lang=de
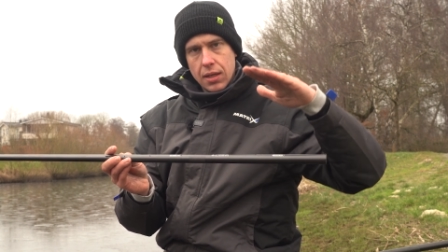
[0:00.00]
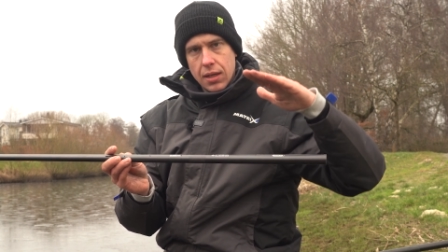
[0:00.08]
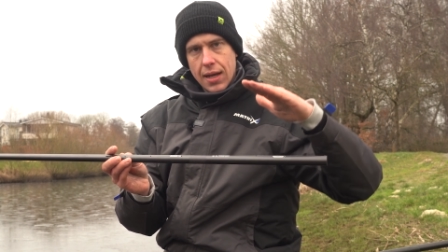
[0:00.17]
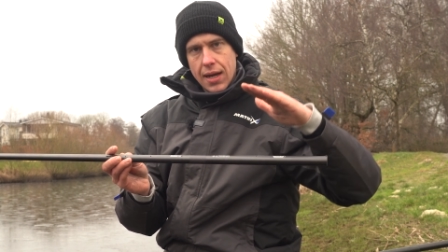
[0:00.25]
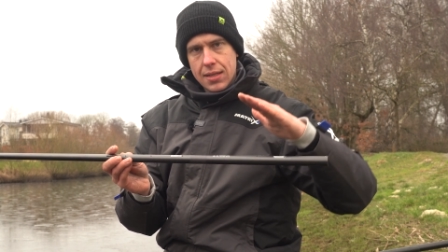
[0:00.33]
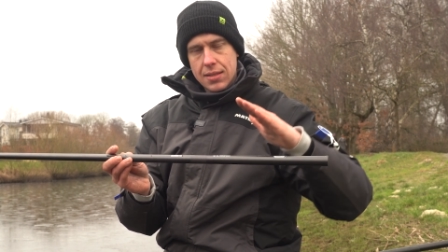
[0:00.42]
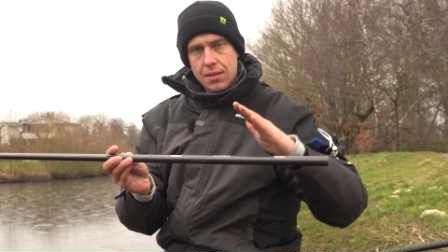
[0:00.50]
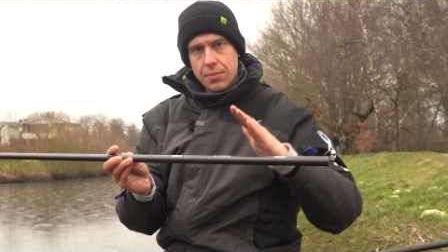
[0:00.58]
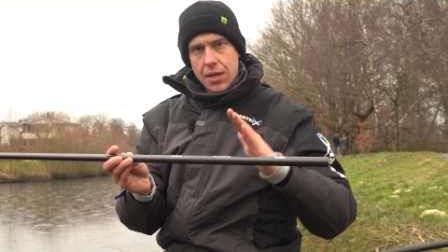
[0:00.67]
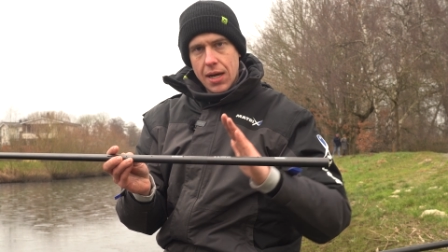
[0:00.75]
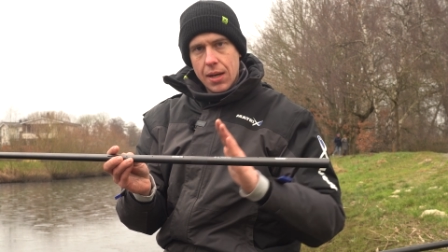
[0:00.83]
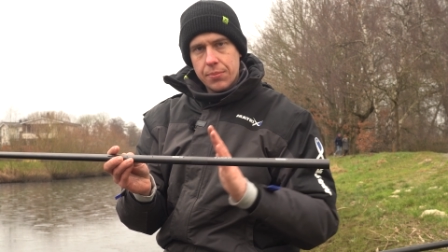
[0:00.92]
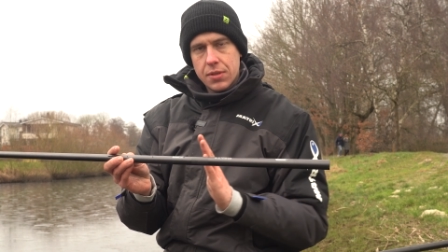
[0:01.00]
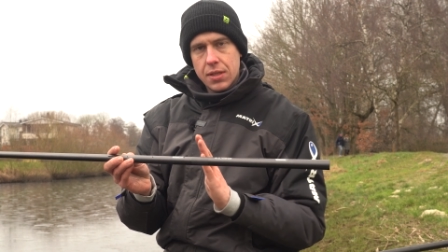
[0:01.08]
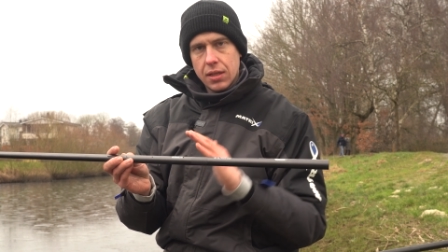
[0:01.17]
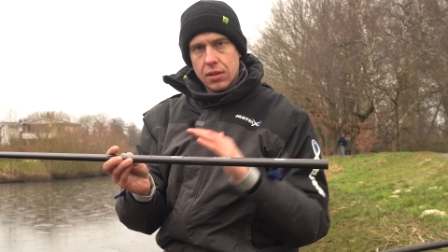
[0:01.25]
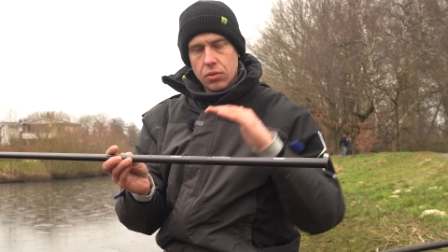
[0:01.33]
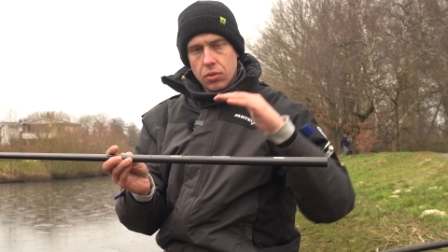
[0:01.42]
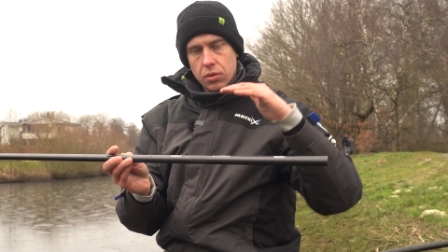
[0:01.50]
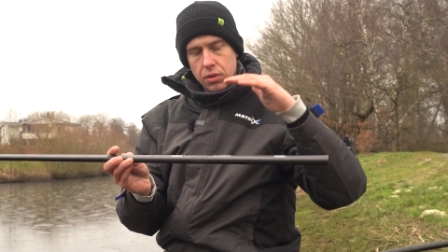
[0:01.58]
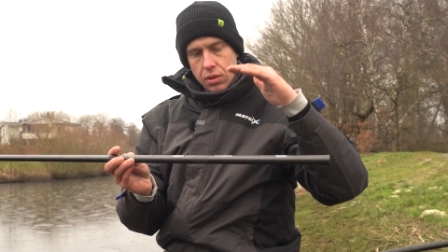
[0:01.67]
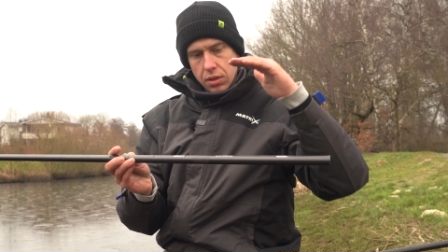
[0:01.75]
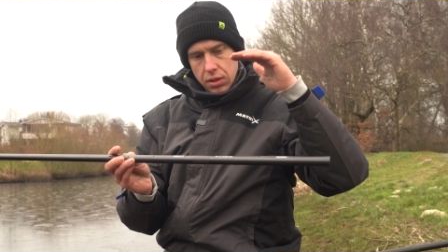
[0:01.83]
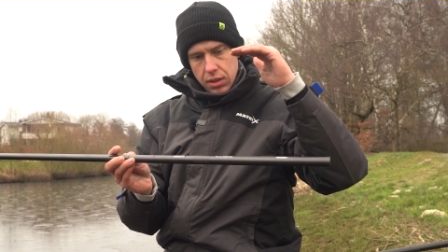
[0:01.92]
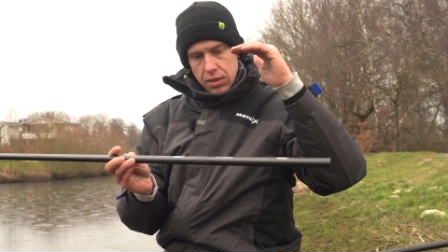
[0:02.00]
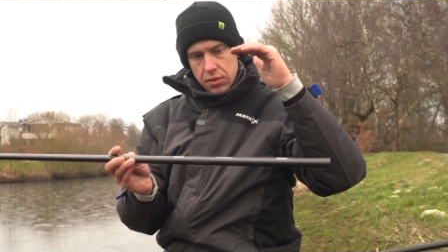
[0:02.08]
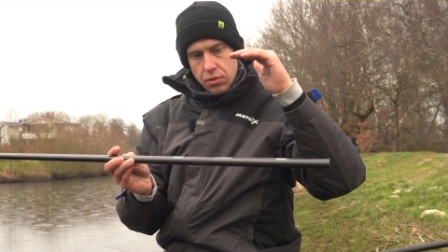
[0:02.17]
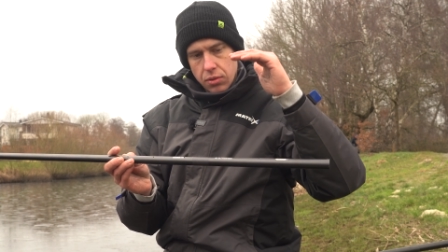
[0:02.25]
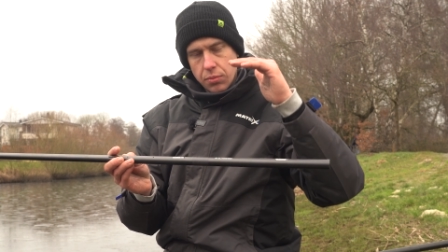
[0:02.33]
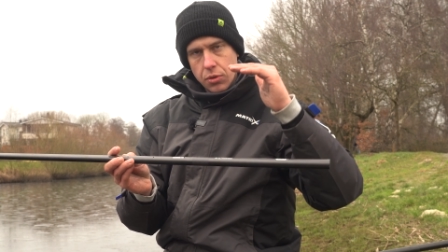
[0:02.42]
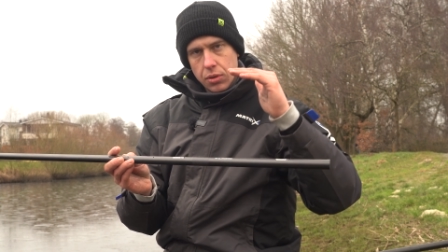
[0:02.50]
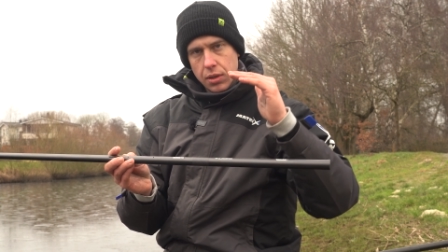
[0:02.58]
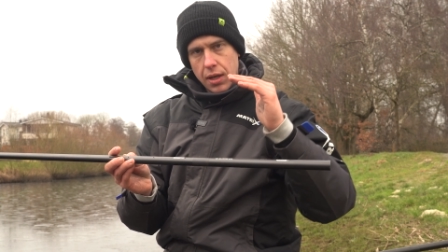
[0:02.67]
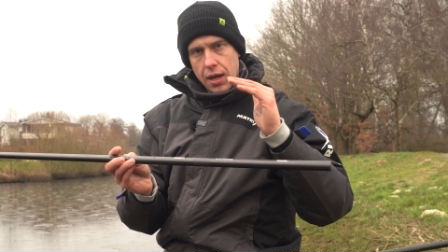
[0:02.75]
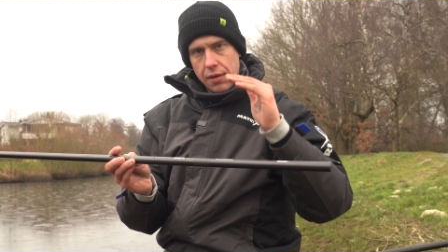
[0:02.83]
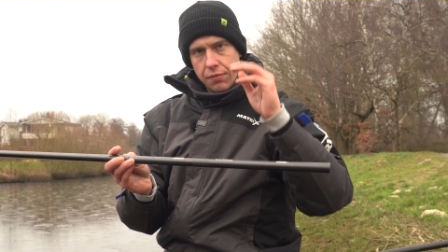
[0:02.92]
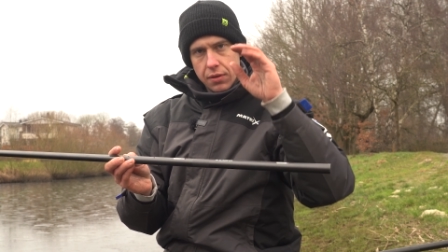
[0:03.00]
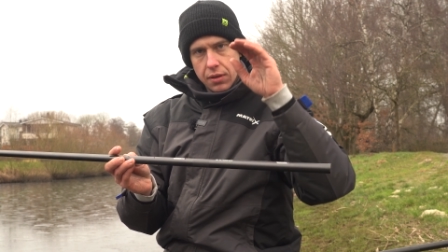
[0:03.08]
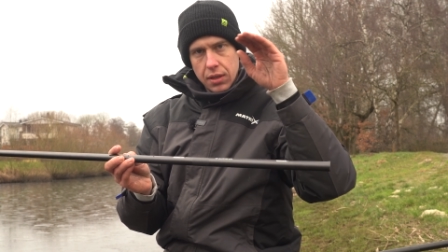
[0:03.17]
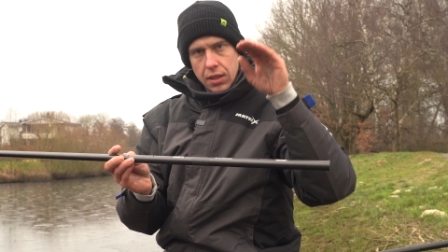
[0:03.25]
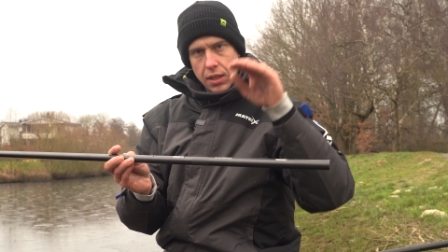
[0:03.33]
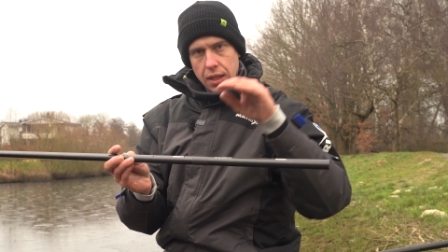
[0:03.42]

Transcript: langsamer absinkt und die Zuckmückenlarve